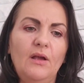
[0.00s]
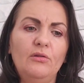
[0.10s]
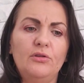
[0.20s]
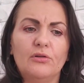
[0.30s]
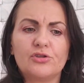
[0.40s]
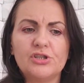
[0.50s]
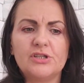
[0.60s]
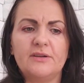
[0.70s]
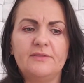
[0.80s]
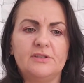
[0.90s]
Ono
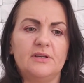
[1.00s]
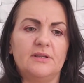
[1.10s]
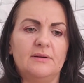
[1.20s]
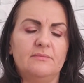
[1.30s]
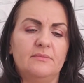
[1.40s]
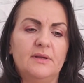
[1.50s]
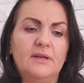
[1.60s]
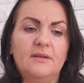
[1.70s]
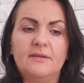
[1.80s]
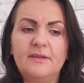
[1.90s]
oczyszcza, wiecie, tam
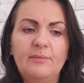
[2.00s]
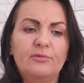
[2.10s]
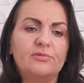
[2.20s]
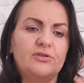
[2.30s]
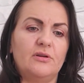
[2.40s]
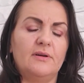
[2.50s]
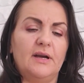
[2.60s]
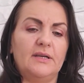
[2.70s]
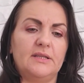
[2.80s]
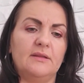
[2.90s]
sebum
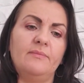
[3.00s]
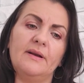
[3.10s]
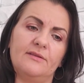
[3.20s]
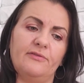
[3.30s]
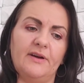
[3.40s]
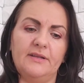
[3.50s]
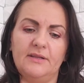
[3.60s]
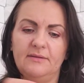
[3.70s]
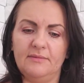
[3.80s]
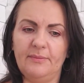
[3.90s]
ściąga i ten. Bardzo
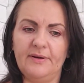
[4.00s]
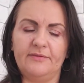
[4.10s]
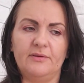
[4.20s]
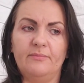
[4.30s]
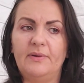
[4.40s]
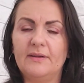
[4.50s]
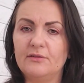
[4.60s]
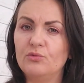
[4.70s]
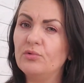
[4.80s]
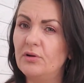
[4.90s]
fajny, naprawdę.
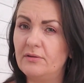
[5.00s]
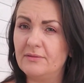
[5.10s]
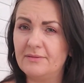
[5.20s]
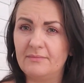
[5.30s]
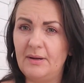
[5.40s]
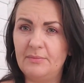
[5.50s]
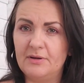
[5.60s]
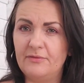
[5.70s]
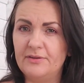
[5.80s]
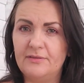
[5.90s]
Bardzo długo mamy
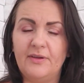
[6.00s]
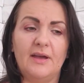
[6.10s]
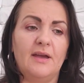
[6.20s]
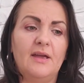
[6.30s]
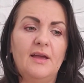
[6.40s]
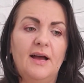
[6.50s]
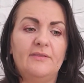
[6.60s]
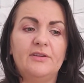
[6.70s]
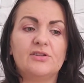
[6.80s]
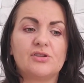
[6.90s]
go we dwie,
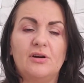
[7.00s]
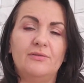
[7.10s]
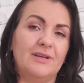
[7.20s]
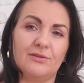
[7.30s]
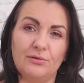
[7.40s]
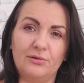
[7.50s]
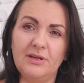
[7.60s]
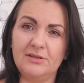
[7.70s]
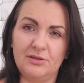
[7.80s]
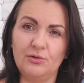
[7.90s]
a wiecie, że ona to
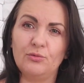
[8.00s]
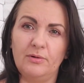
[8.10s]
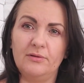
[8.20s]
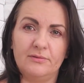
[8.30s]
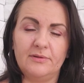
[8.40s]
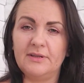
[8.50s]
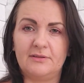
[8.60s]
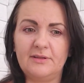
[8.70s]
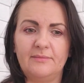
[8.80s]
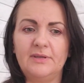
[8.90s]
jedzie grubo. No,
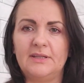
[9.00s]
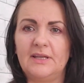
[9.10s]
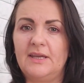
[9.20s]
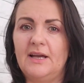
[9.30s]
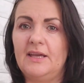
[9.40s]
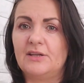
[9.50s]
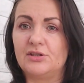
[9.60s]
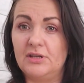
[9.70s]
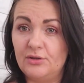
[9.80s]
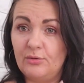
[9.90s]
to tam nie tak jak ja,
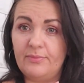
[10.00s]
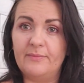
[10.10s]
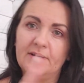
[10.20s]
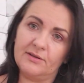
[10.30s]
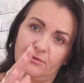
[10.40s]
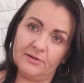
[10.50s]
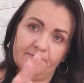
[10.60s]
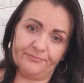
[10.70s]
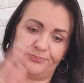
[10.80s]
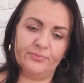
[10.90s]
że jedną pompkę, tylko tam...